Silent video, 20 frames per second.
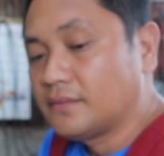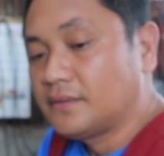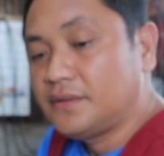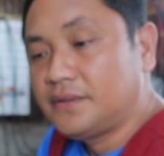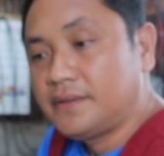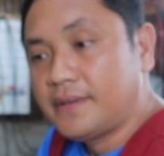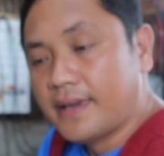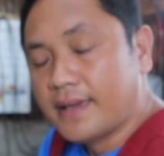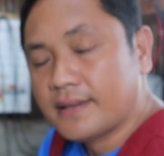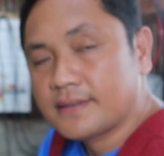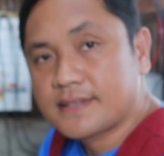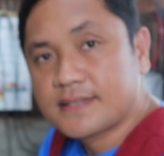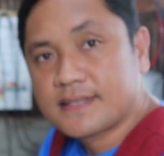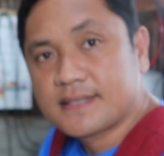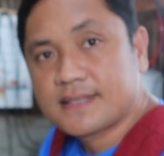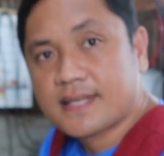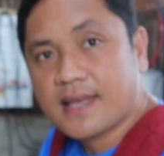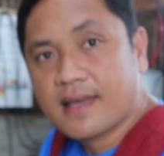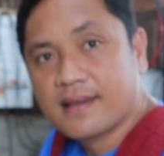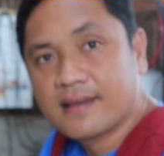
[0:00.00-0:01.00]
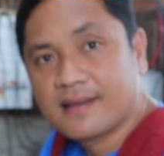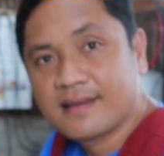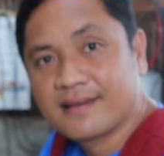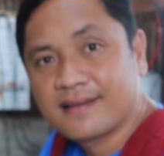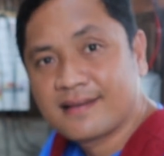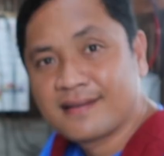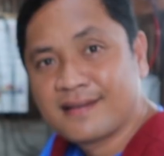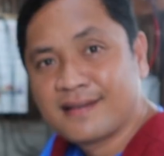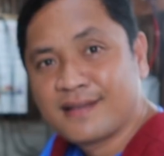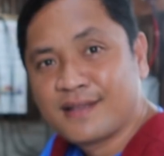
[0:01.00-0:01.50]
Yes!
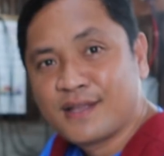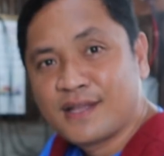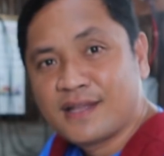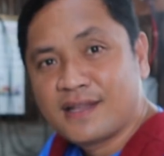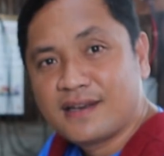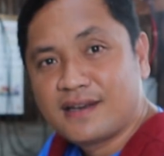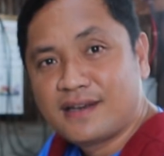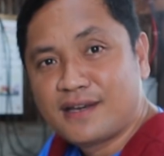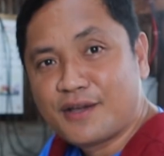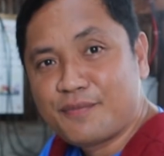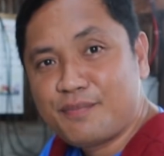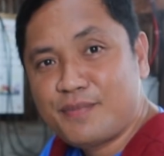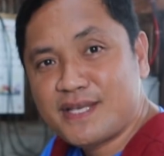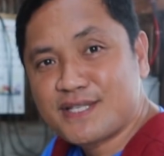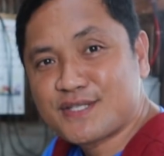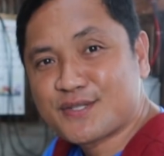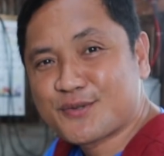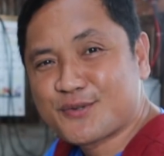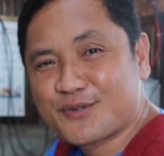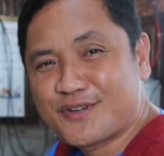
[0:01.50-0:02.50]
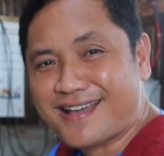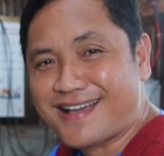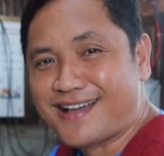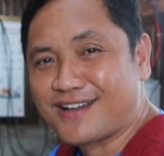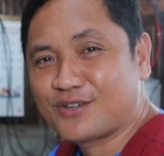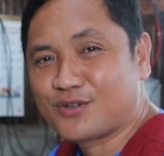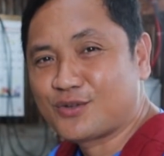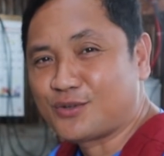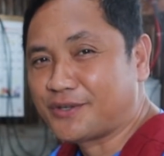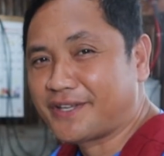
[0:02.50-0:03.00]
Na-miss ko
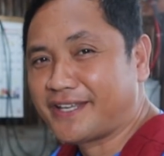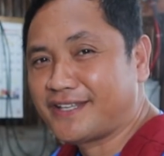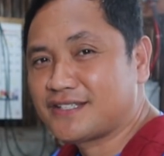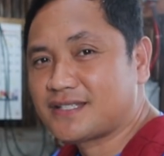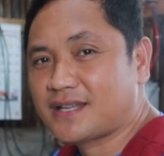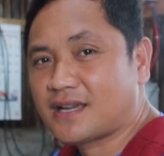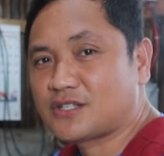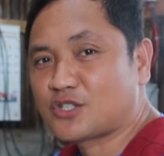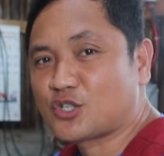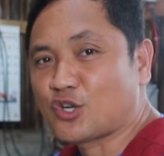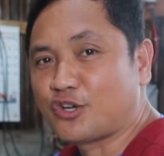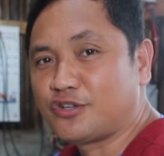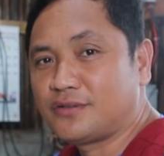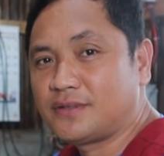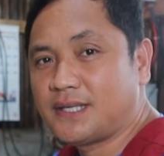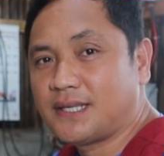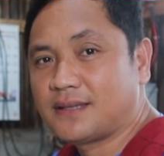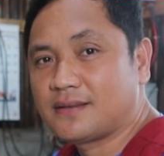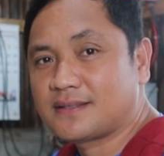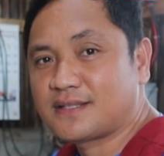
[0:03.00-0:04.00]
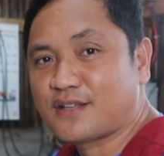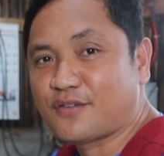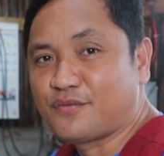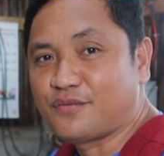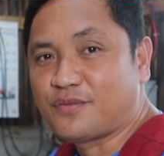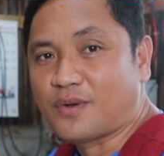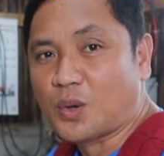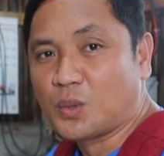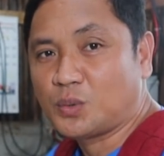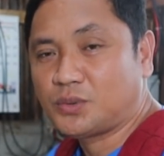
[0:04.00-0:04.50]
na ang cooking session dito sa
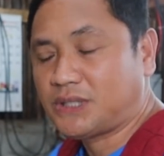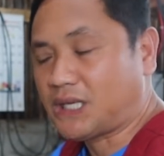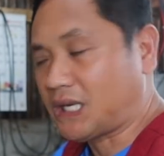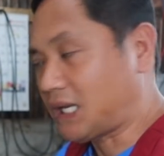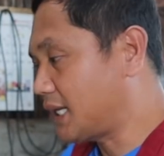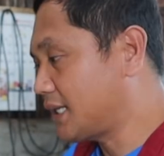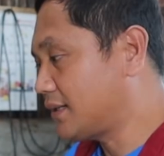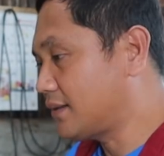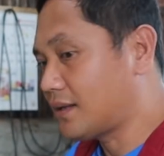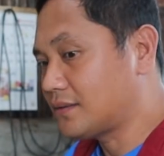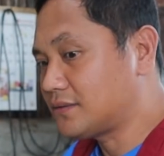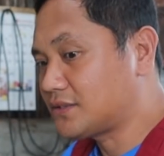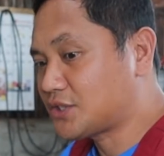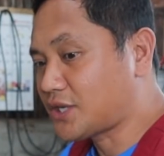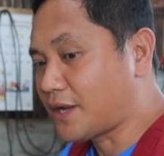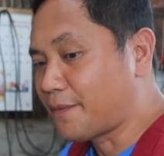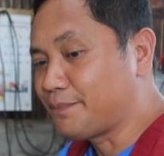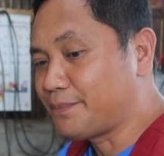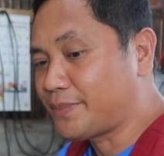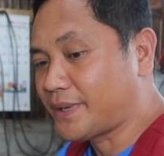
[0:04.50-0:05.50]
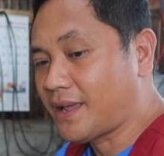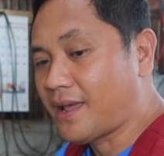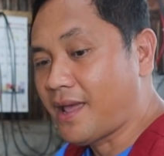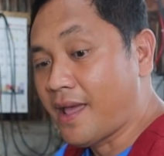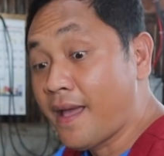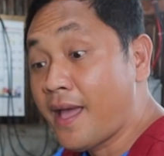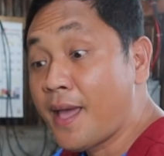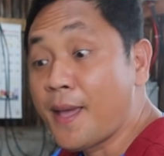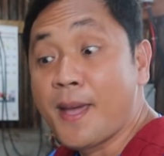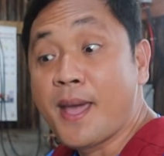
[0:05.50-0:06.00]
Voked at
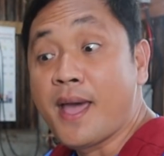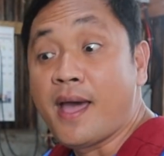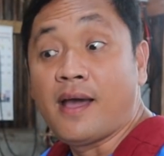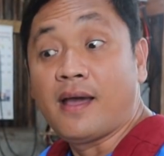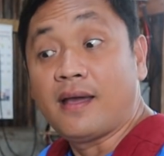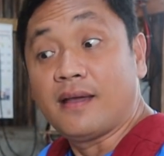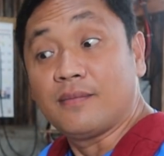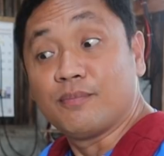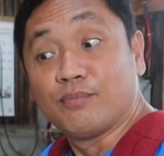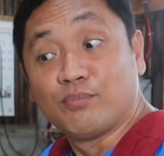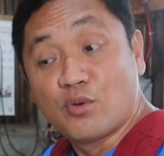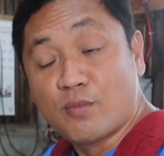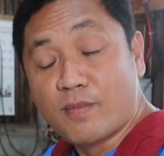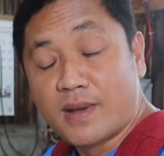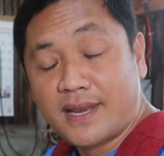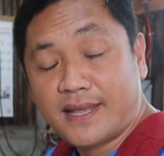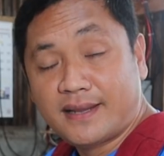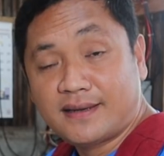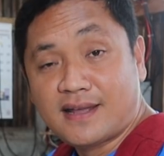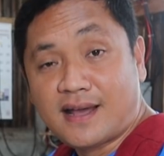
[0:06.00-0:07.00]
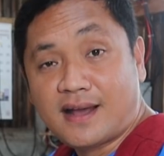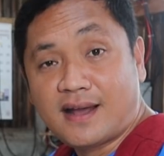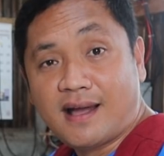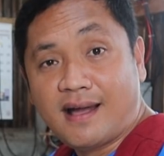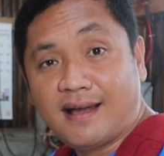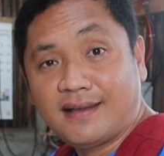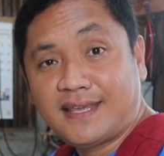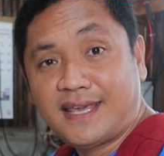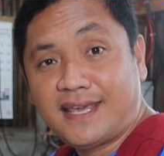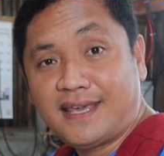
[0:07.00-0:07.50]
syempre, bumalik na ang
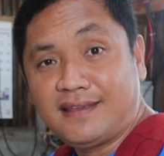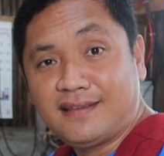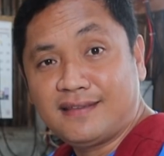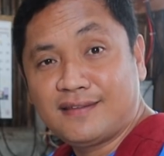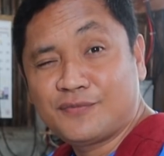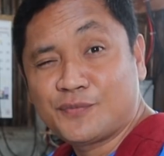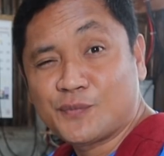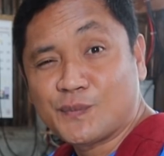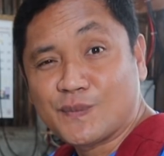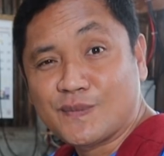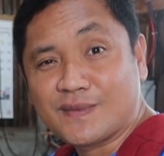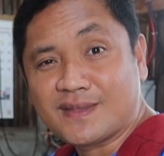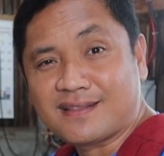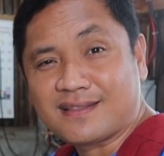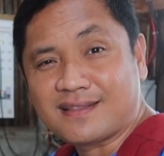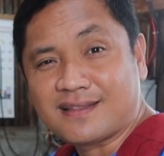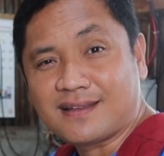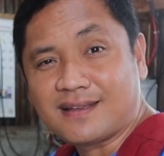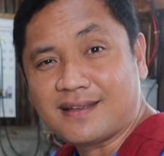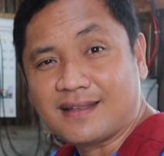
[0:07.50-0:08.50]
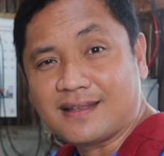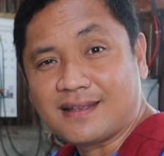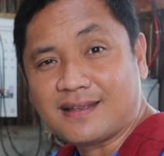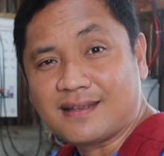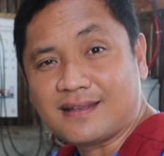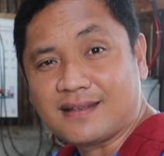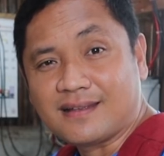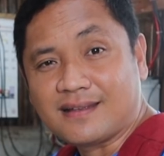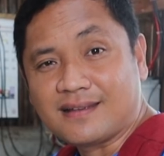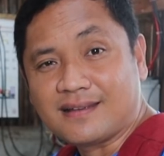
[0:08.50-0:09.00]
aking
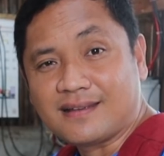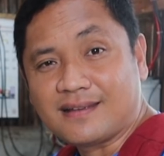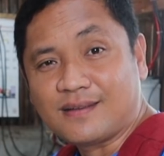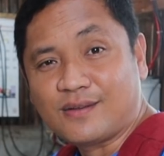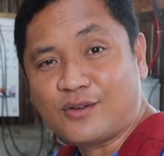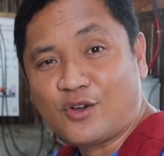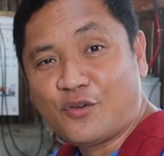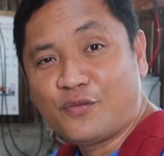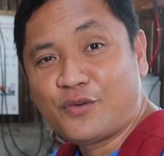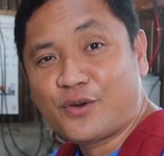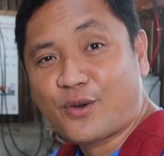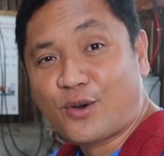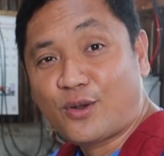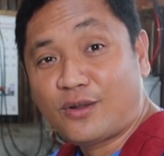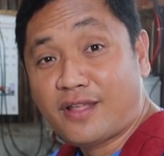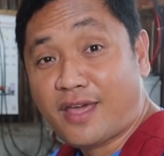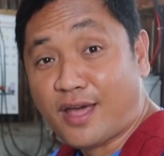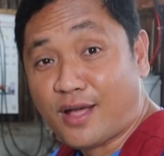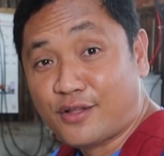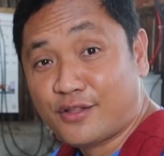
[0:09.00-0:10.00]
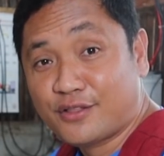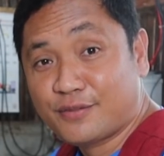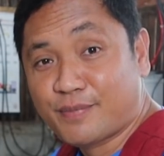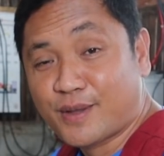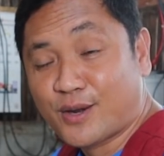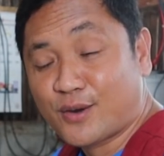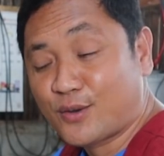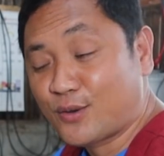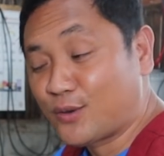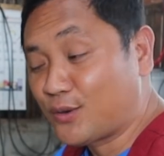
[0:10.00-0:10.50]
overall health
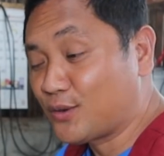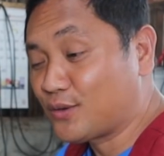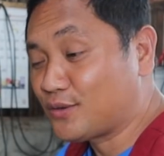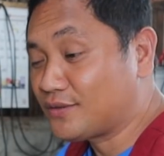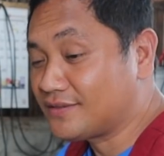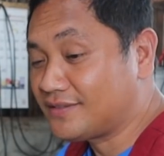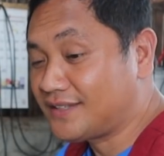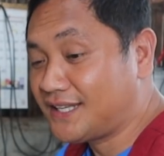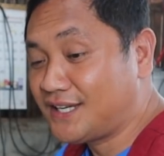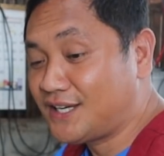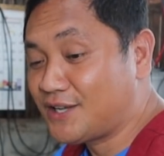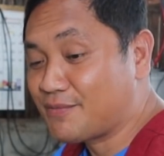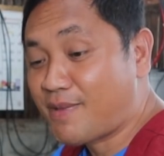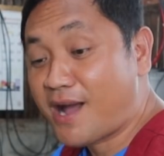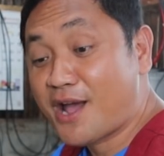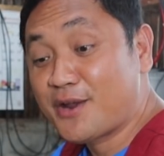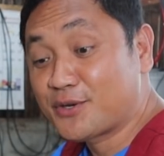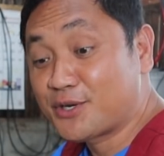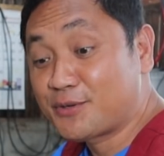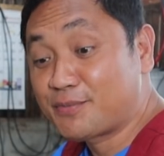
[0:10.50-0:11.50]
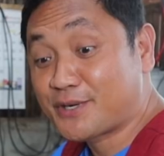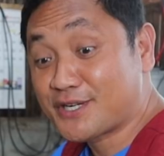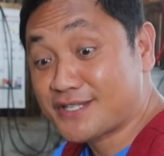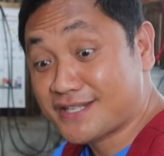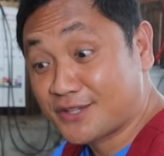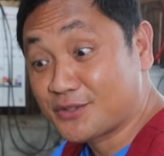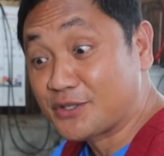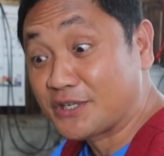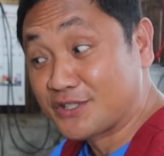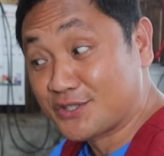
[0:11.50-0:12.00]
pero hindi pa 100%
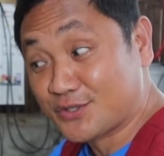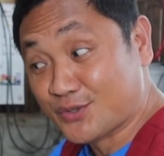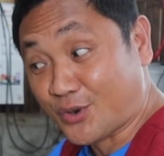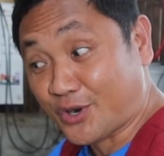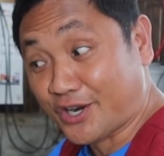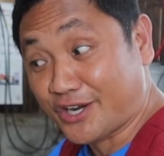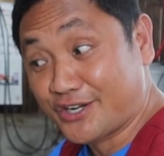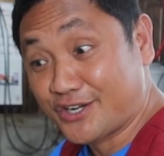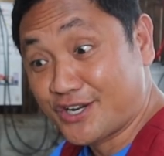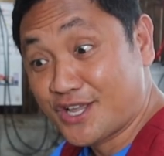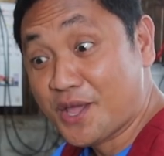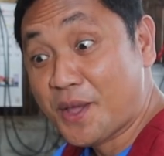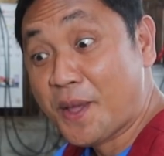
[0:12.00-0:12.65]
restored.